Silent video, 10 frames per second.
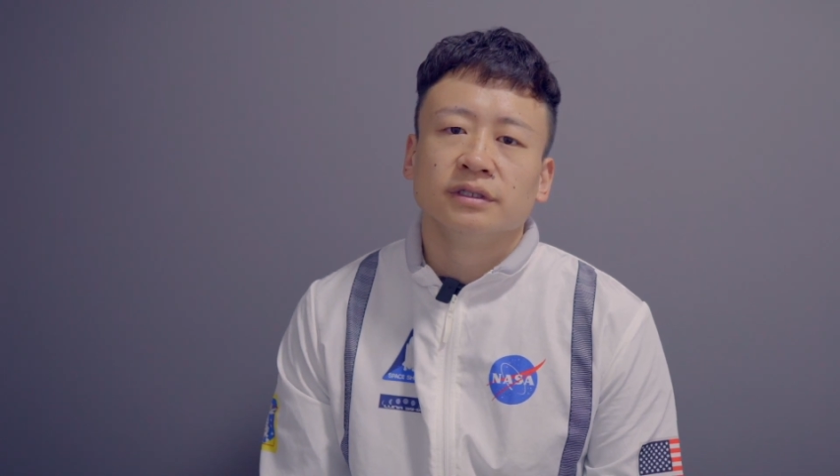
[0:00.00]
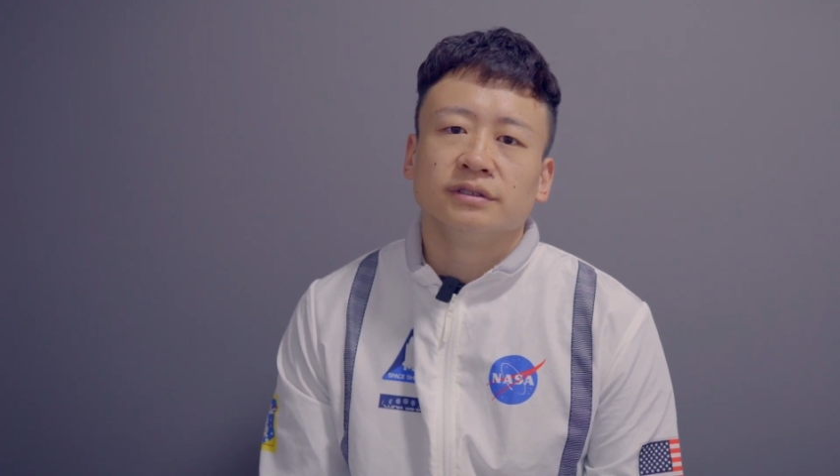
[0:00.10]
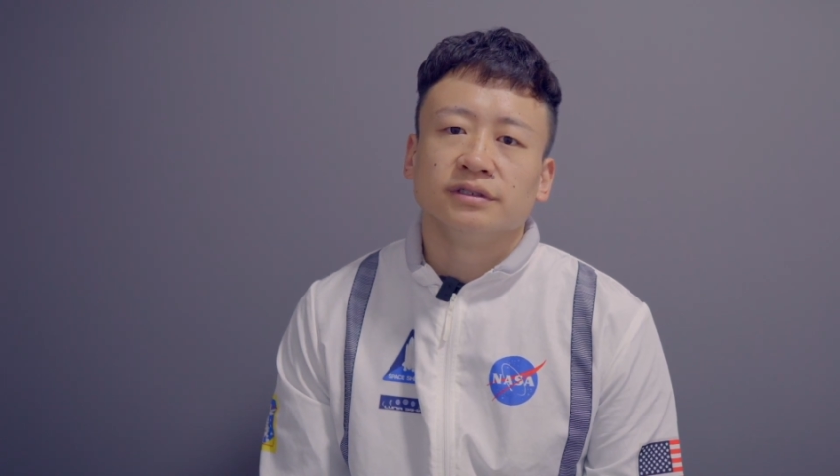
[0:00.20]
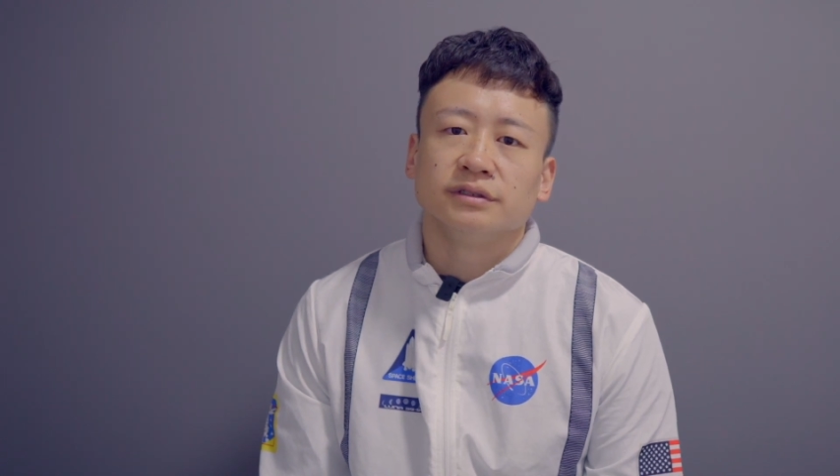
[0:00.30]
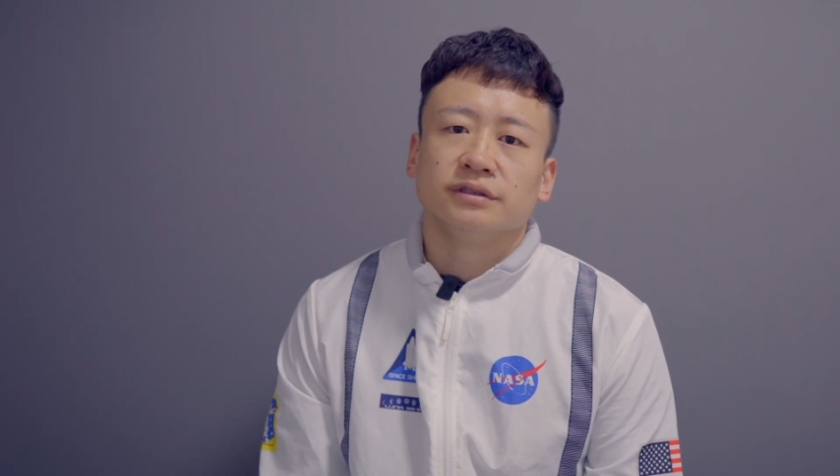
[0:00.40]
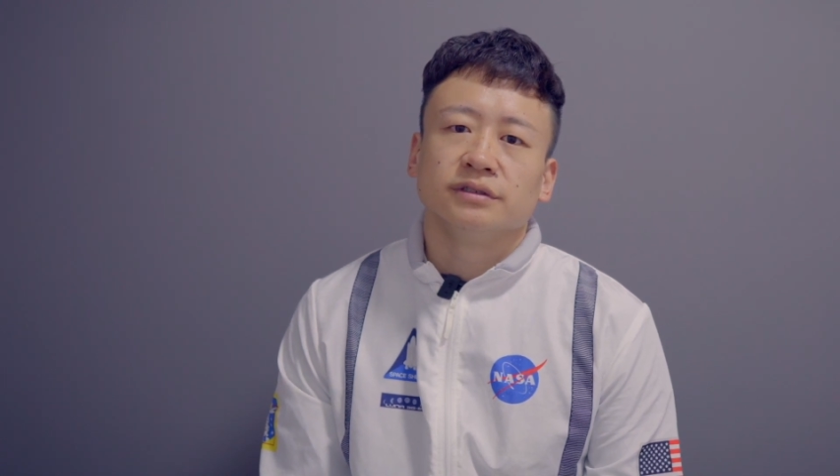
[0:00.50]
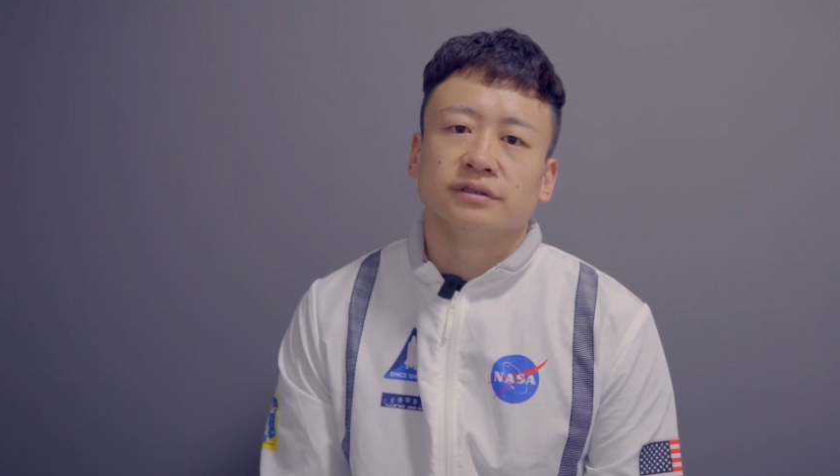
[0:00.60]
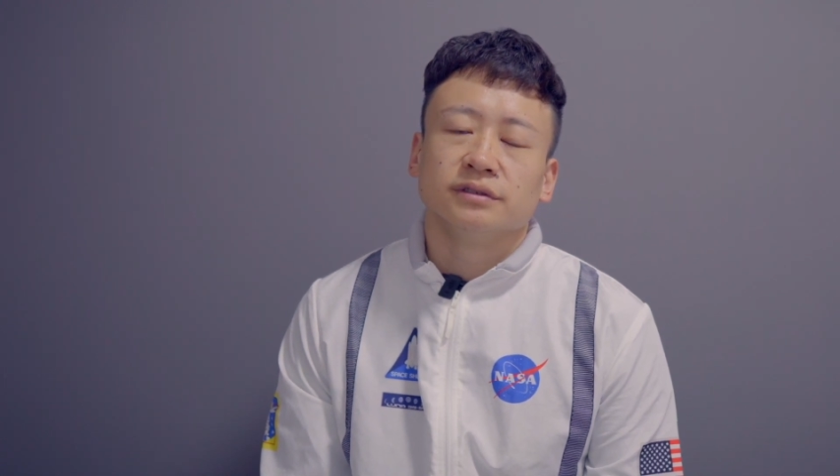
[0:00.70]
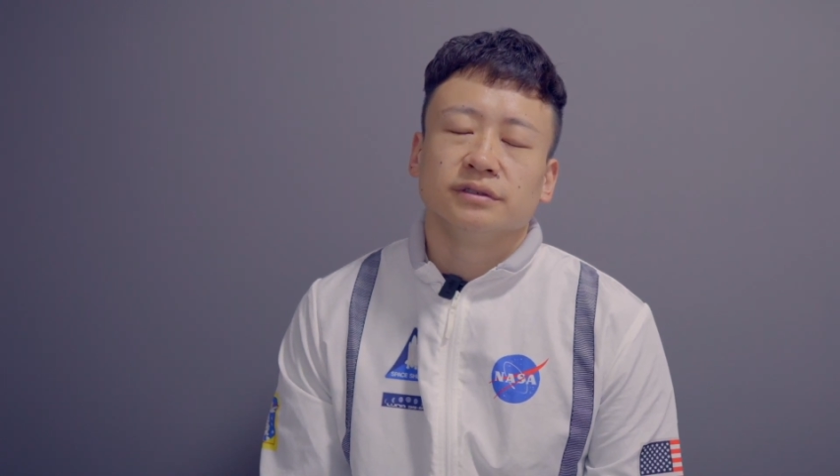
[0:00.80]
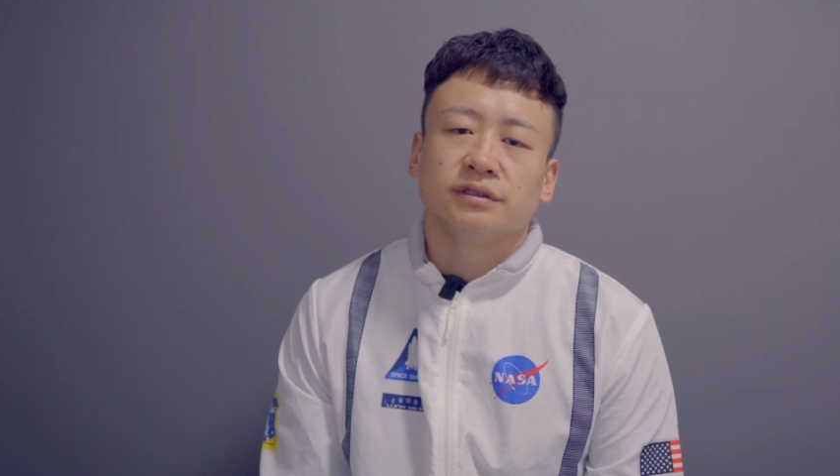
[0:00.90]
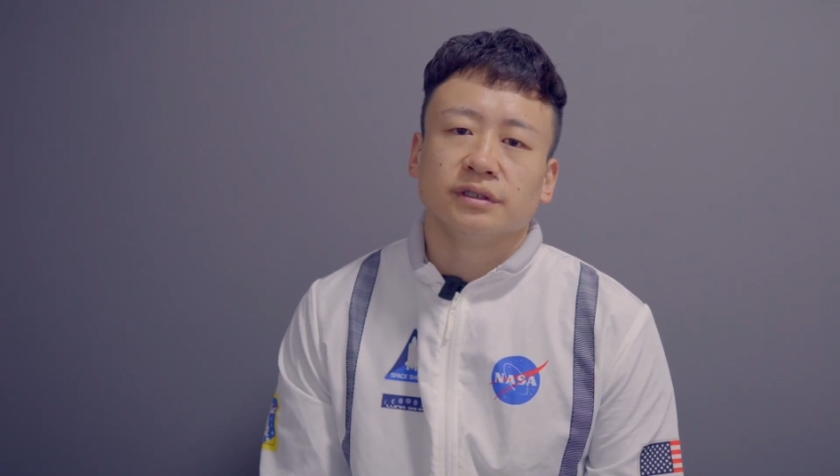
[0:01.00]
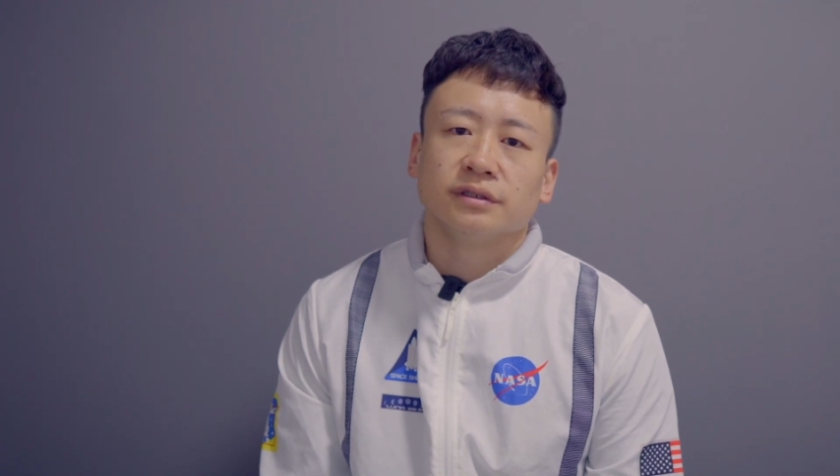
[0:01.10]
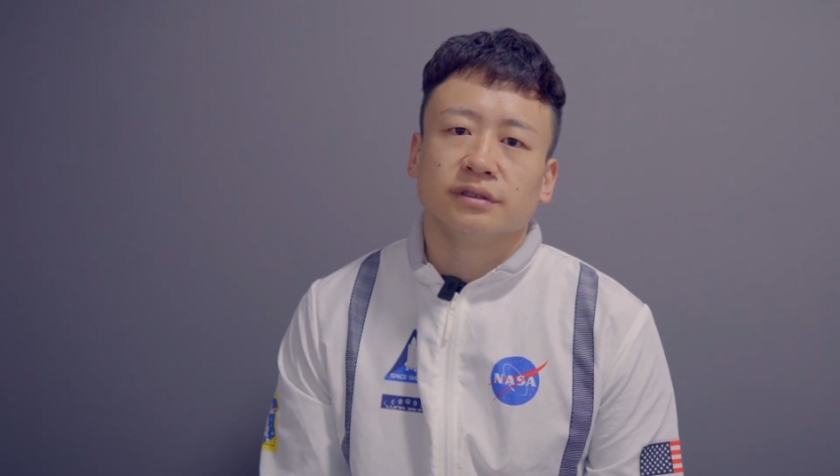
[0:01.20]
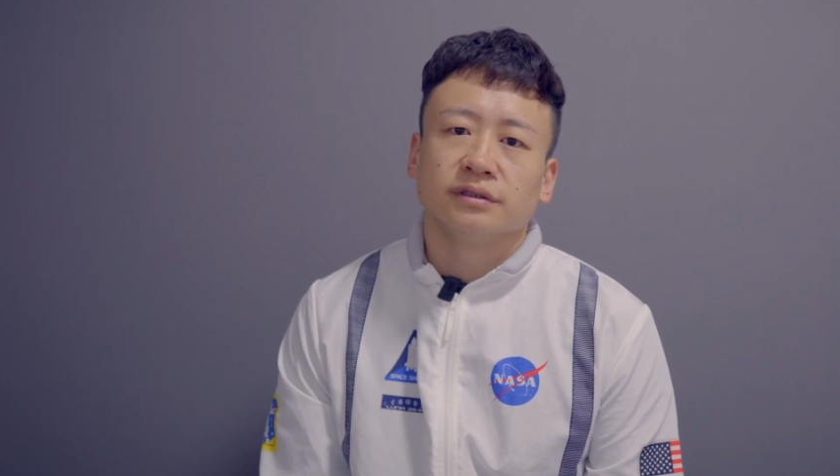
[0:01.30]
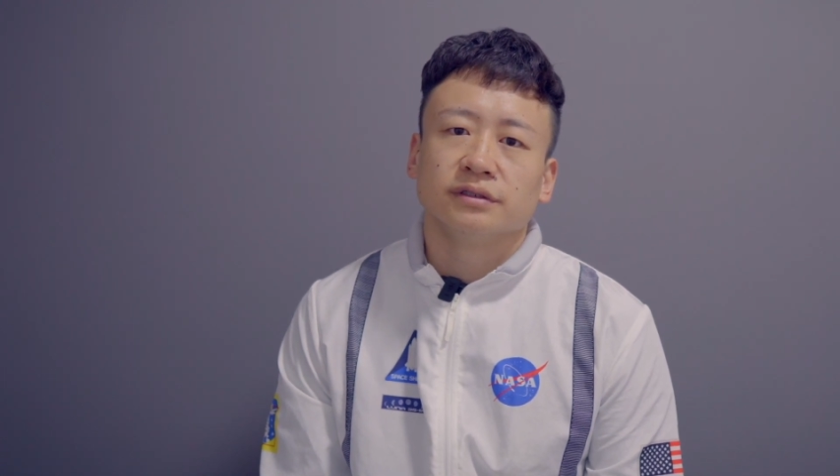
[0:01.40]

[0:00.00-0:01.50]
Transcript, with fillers: 进行这个